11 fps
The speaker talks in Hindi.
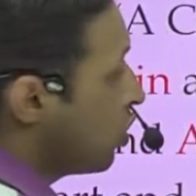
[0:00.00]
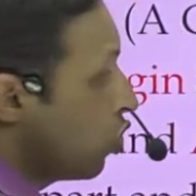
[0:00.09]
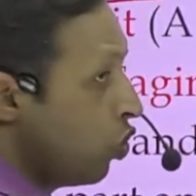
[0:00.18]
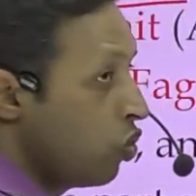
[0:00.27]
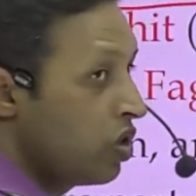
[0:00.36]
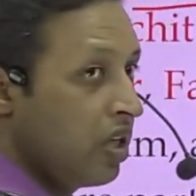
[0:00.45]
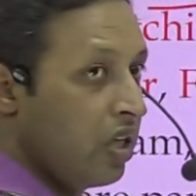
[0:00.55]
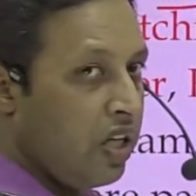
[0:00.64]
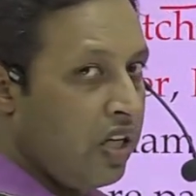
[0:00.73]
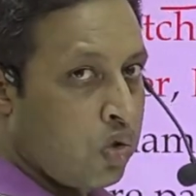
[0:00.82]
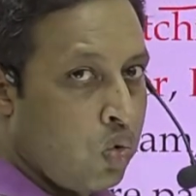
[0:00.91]
स्क्रूज
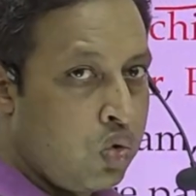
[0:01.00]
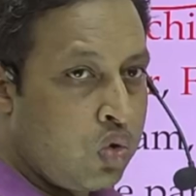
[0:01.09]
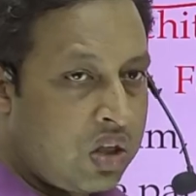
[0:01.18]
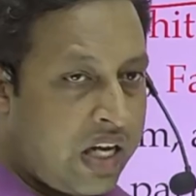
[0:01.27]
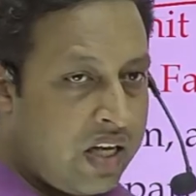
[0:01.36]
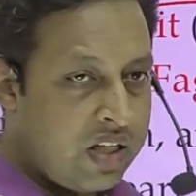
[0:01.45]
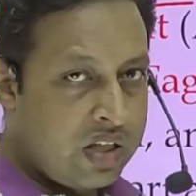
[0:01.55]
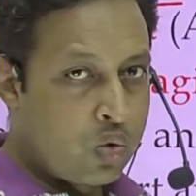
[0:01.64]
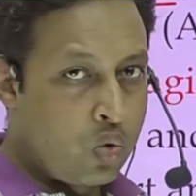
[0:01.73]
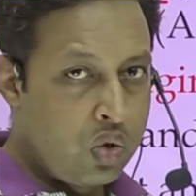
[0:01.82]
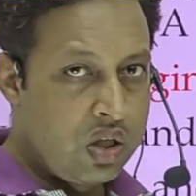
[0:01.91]
स्क्रूज होता है
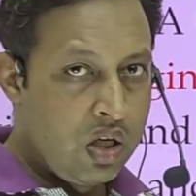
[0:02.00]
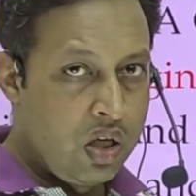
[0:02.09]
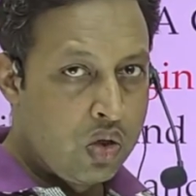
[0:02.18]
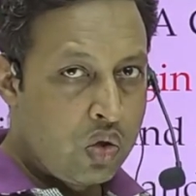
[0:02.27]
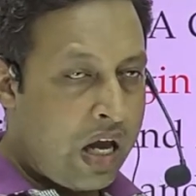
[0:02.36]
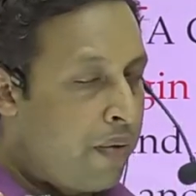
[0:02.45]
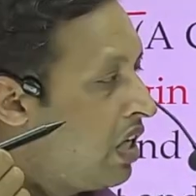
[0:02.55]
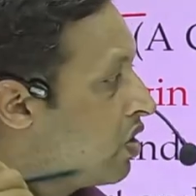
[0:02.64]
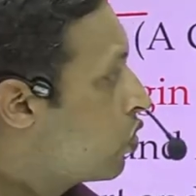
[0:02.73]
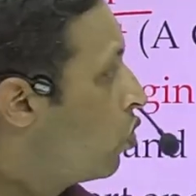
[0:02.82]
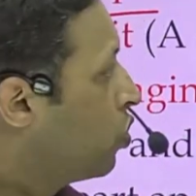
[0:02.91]
स्क्रूज एबनर
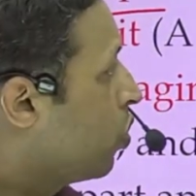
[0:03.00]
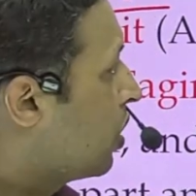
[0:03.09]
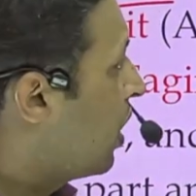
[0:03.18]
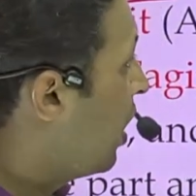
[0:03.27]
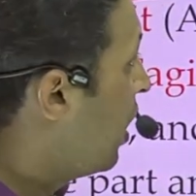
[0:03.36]
स्क्रूज हो गया